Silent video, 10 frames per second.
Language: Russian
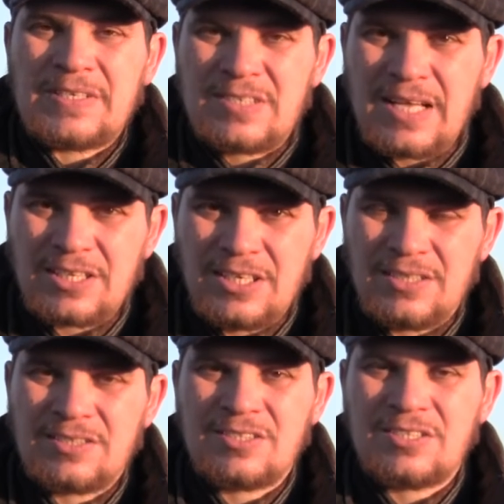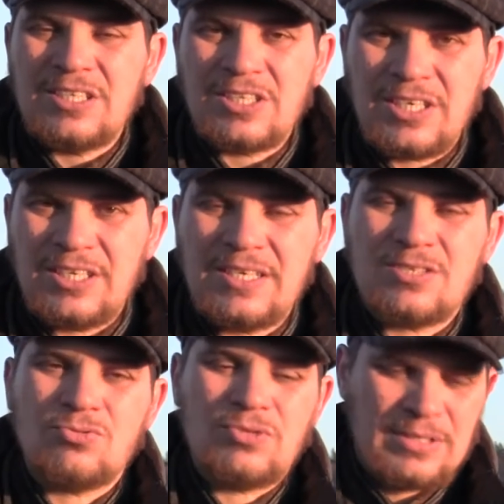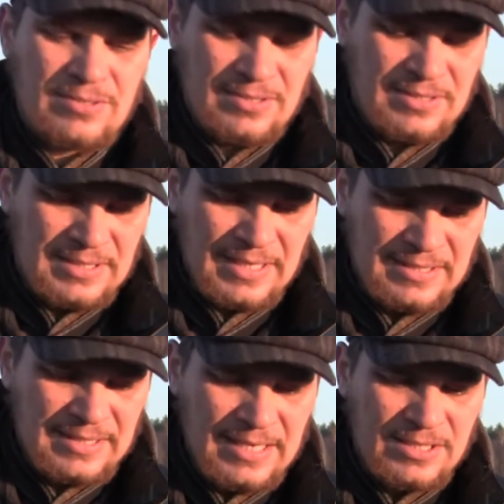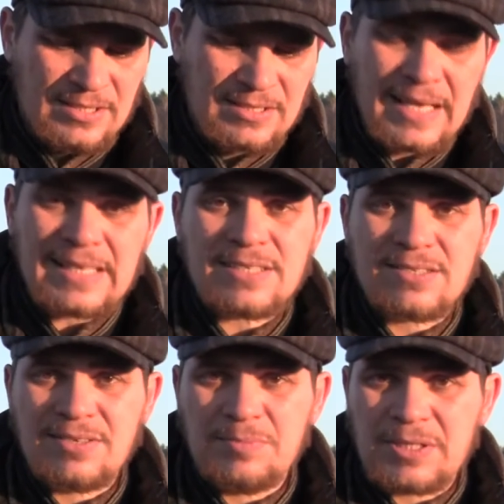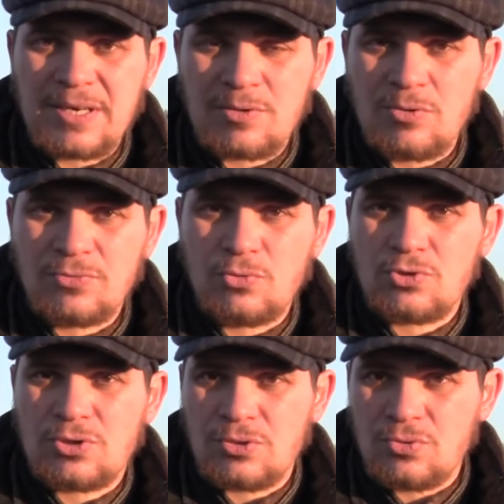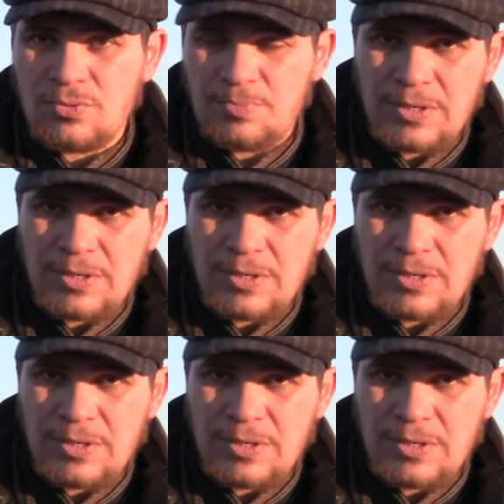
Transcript: Ссылки, ссылки есть у нас э, на сайте издательства mitrokov.ru,